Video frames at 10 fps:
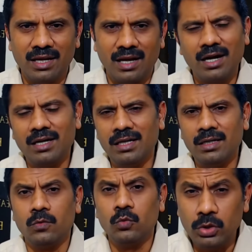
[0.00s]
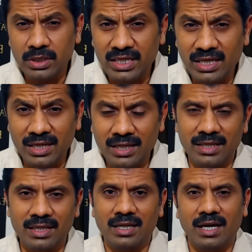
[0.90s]
ஆனால் உறுதியாக
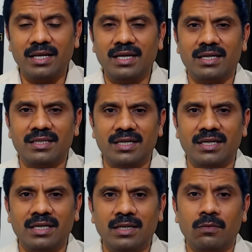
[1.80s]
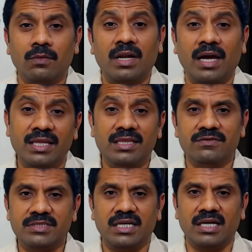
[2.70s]
அறியாத ஒரு ஐந்து
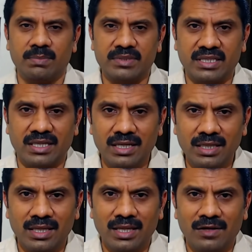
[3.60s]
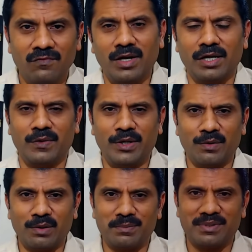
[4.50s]
விஷயங்களை பற்றி தான் வாங்க
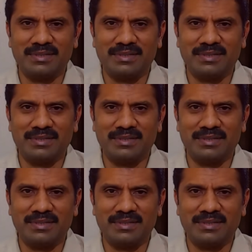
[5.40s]
வீடியோக்குள்ளே போகலாம்